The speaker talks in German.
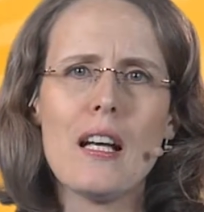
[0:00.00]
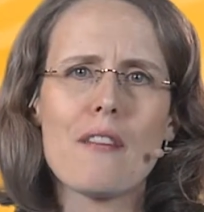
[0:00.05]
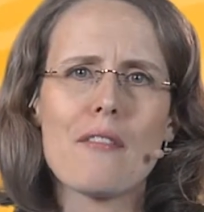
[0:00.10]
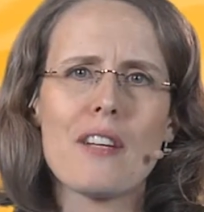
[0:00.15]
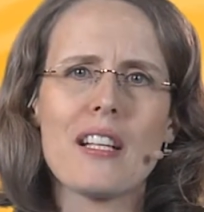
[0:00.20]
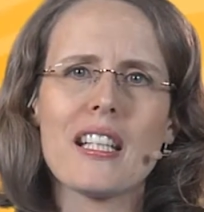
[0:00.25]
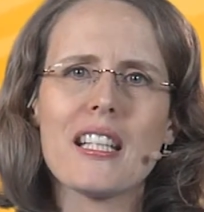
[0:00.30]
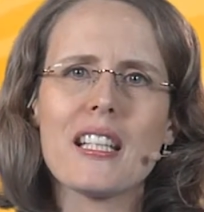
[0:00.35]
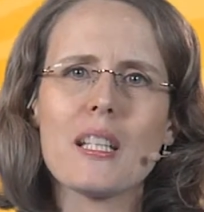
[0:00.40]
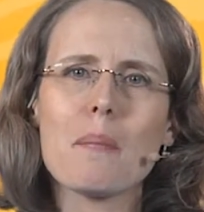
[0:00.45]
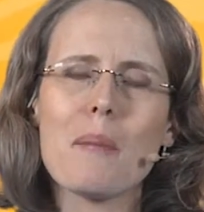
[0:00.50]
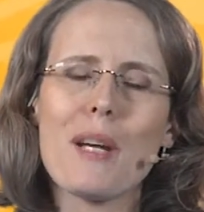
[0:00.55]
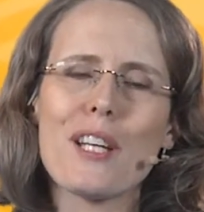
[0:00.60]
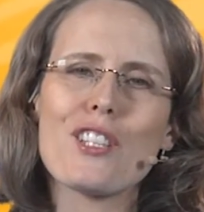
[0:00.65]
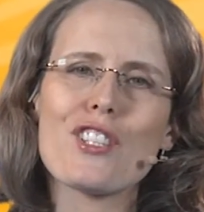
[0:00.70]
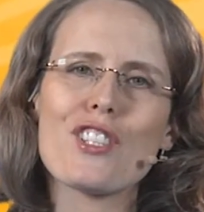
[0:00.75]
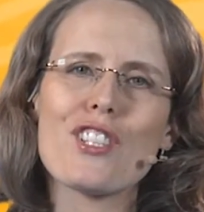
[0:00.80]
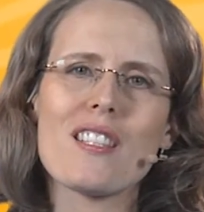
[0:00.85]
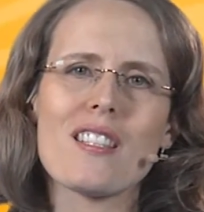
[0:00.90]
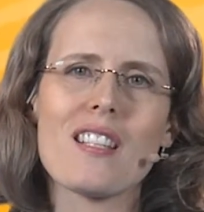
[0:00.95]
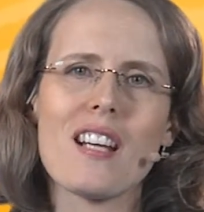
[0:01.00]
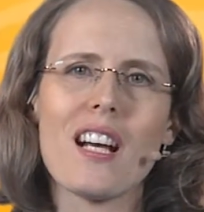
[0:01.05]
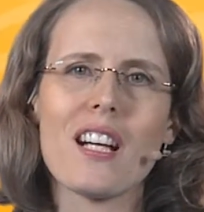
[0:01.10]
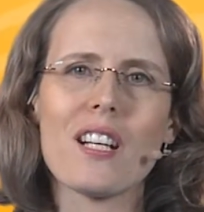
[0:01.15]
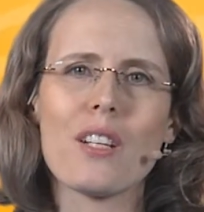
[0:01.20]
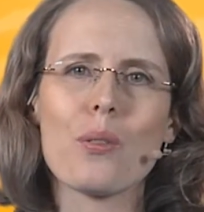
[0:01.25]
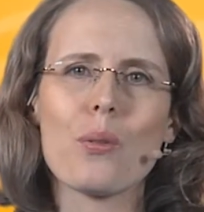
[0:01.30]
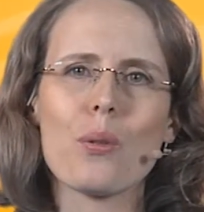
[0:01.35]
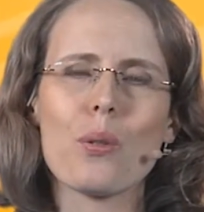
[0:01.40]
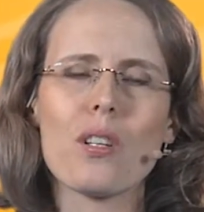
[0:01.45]
Wenn ich Menschen
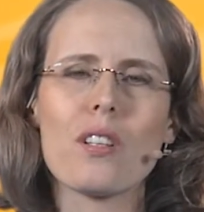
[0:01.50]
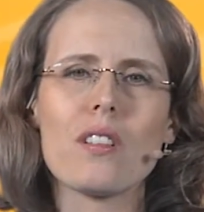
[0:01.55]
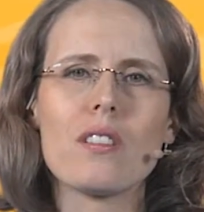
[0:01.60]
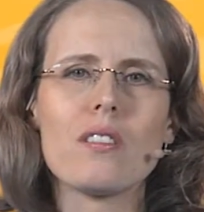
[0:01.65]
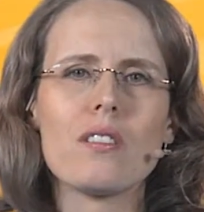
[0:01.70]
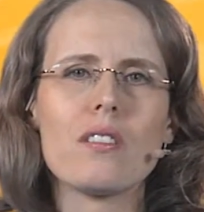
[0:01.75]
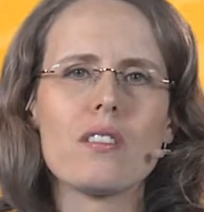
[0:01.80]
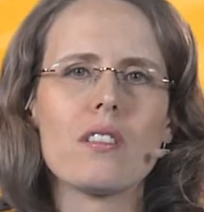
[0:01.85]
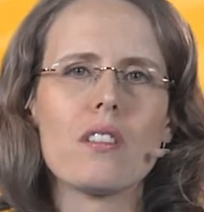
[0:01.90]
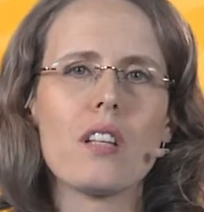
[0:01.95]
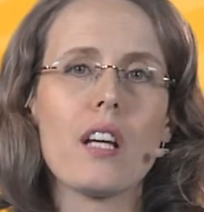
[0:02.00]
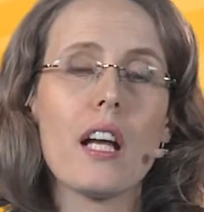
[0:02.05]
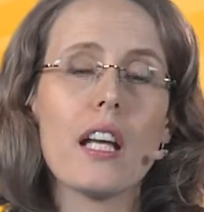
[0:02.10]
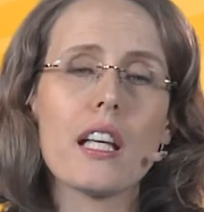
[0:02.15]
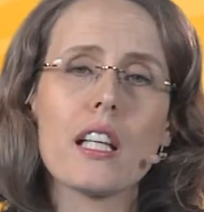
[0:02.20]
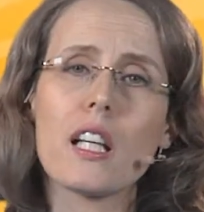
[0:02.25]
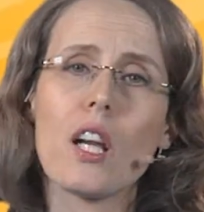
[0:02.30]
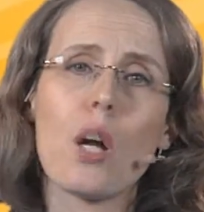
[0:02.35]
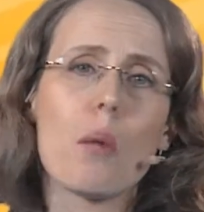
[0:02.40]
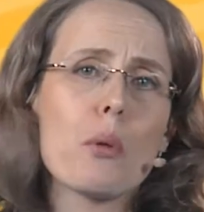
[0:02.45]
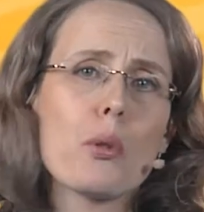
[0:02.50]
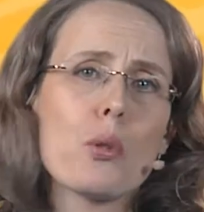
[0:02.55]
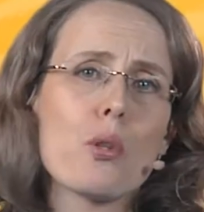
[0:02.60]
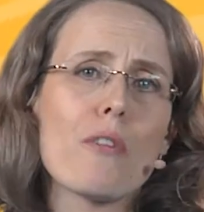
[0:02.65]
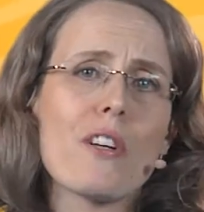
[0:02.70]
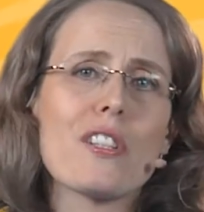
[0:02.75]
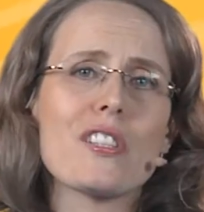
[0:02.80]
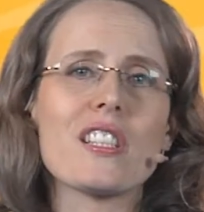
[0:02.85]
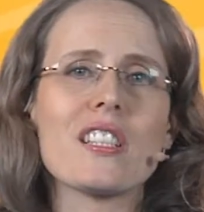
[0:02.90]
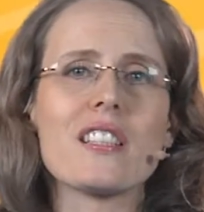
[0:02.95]
sagen höre, ich glaube
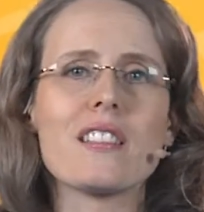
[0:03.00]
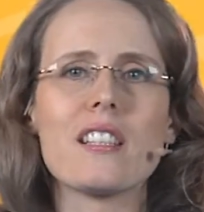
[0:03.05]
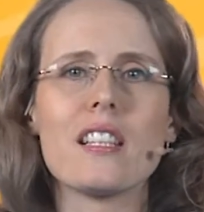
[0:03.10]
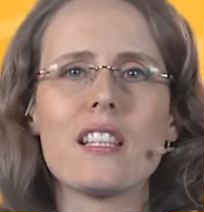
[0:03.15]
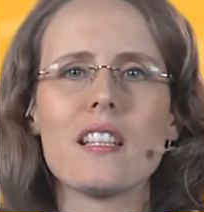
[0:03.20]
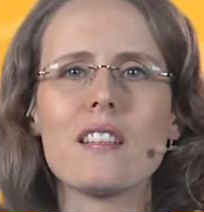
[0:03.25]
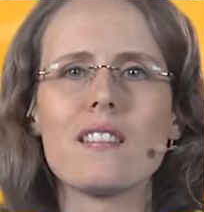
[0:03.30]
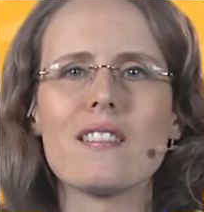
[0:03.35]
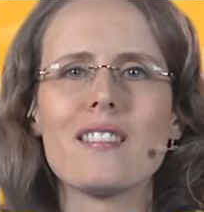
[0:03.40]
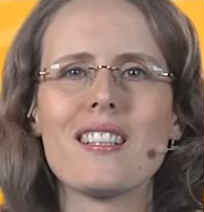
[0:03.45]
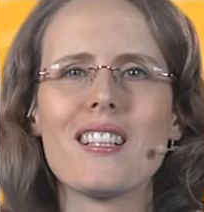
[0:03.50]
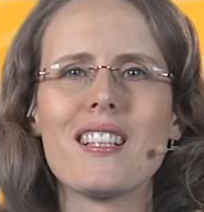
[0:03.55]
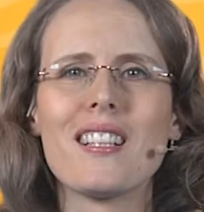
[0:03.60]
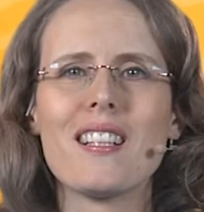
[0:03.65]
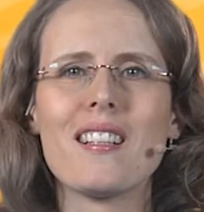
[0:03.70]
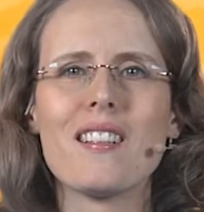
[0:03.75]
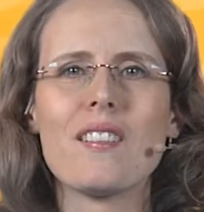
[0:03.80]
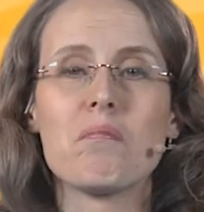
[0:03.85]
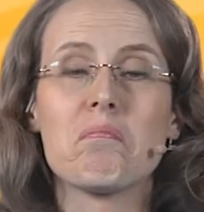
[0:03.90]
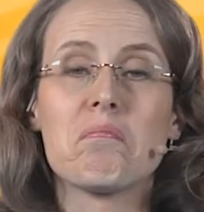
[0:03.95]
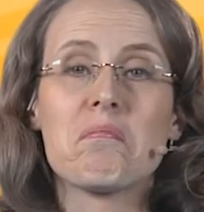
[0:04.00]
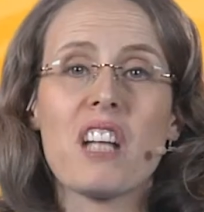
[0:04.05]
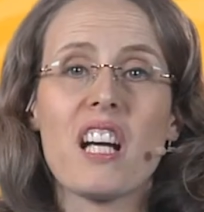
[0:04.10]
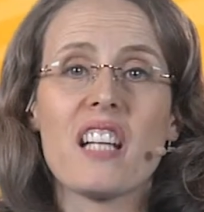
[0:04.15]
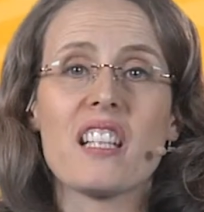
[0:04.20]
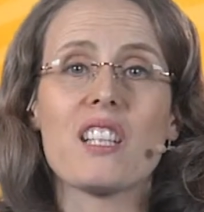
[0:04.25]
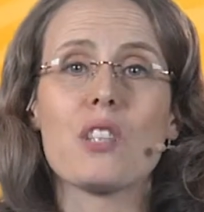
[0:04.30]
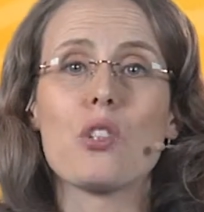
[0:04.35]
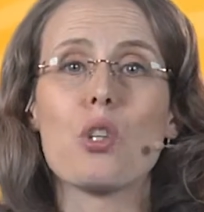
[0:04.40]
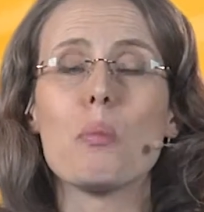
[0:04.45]
nur, was ich sehe,
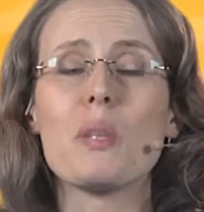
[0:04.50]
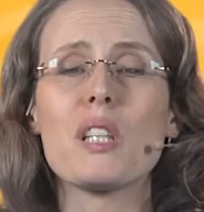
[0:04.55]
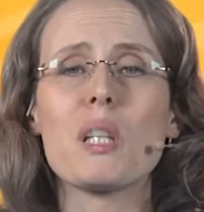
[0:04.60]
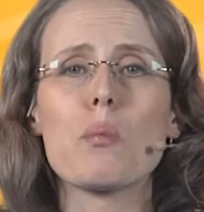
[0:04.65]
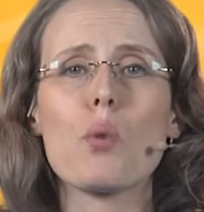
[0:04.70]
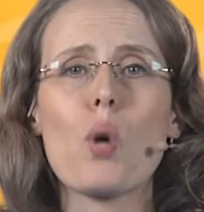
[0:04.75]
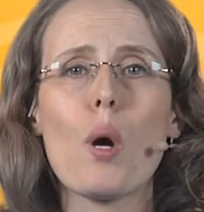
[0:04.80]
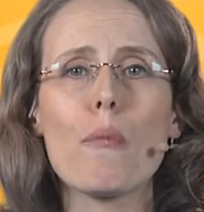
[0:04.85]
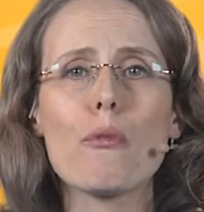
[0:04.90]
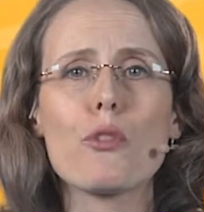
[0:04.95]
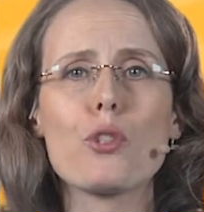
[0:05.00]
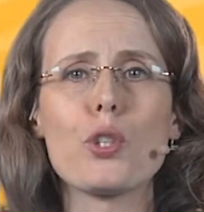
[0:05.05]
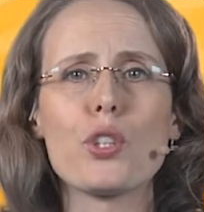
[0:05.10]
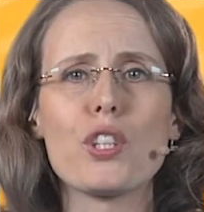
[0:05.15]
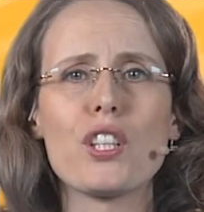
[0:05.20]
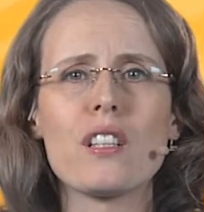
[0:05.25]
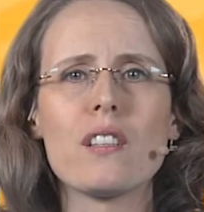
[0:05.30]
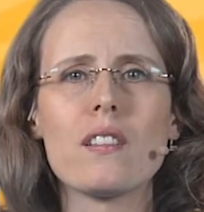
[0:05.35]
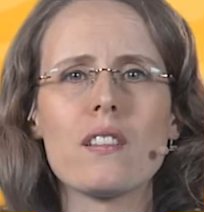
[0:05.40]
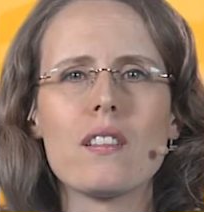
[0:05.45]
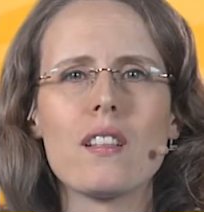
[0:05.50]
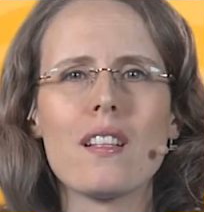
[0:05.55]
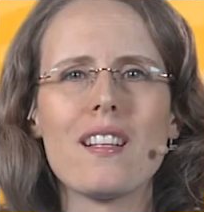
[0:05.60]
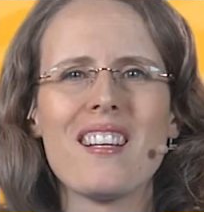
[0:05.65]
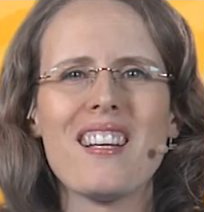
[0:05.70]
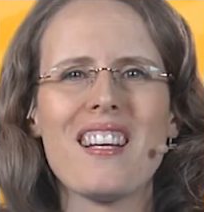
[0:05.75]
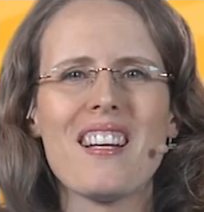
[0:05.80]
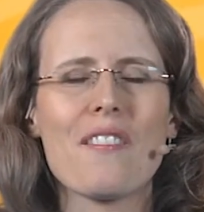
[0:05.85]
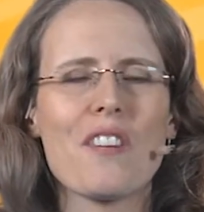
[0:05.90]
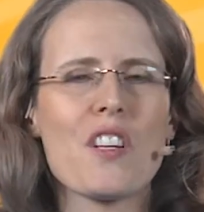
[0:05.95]
kann ich nur mit dem Kopf schütteln.
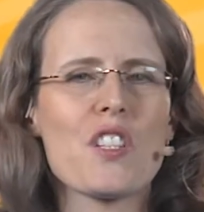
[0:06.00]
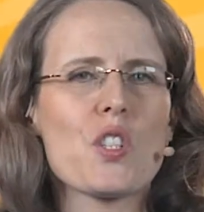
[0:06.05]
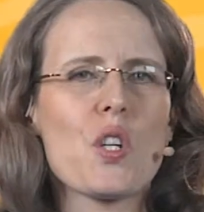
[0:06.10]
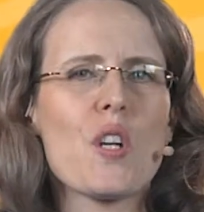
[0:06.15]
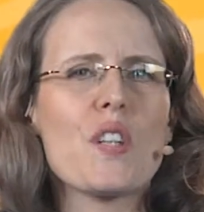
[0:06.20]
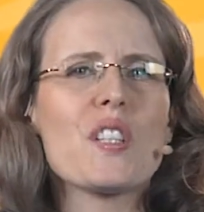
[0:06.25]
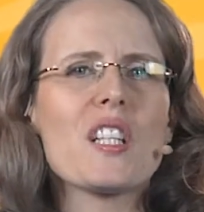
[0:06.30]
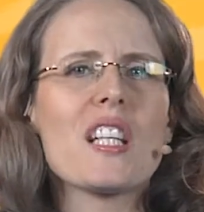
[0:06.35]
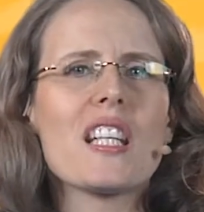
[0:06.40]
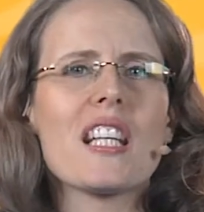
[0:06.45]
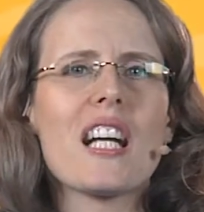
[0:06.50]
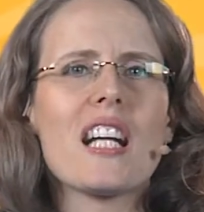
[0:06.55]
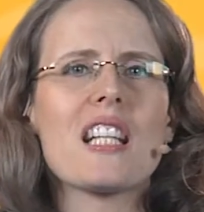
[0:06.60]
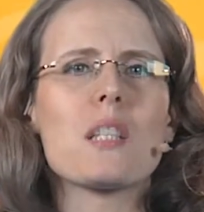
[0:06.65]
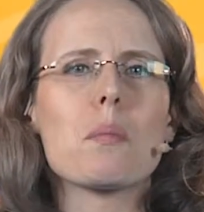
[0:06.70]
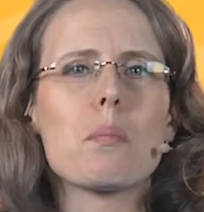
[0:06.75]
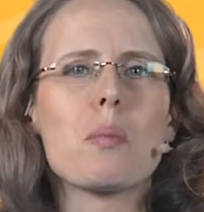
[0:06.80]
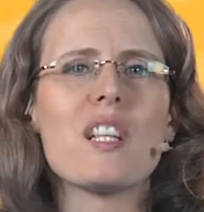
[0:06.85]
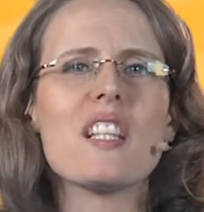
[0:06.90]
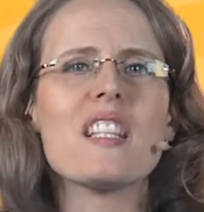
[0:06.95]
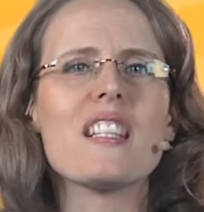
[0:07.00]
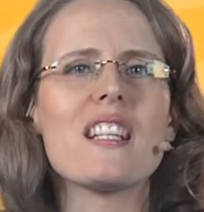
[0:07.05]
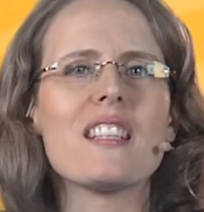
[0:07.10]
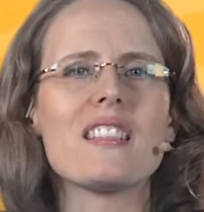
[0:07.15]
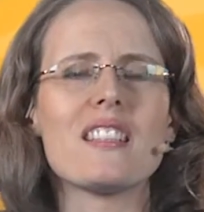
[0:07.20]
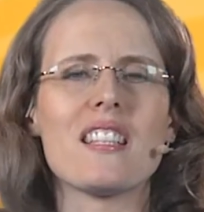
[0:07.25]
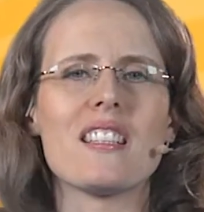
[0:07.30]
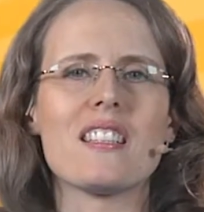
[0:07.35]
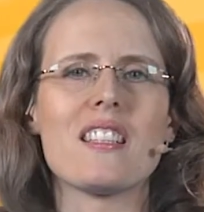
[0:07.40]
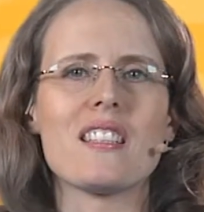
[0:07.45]
Was sollte ich als Blinder
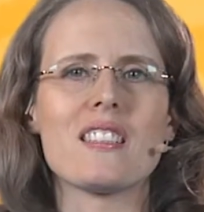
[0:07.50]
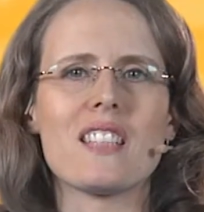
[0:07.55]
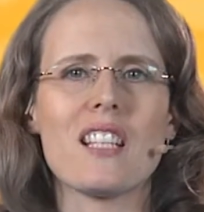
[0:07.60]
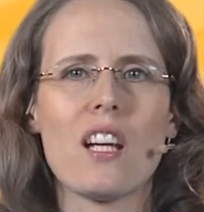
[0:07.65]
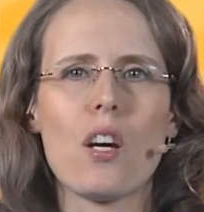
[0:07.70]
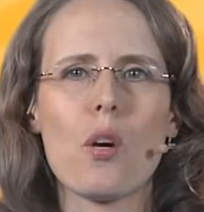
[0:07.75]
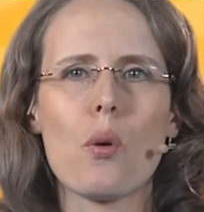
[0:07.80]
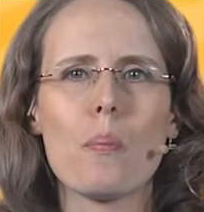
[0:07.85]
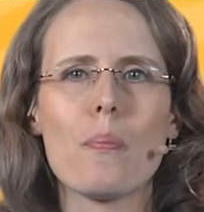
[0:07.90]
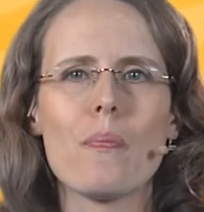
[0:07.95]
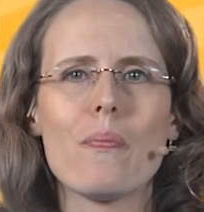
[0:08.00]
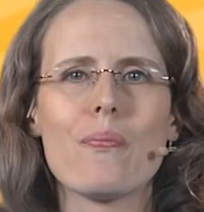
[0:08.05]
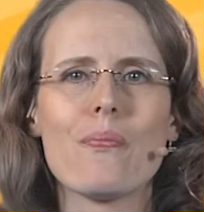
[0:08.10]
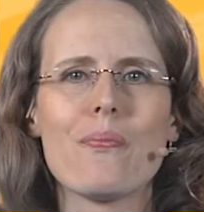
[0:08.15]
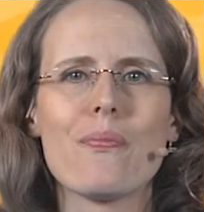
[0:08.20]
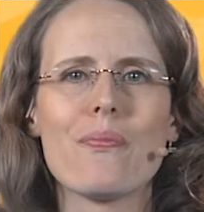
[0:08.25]
denn dann glauben?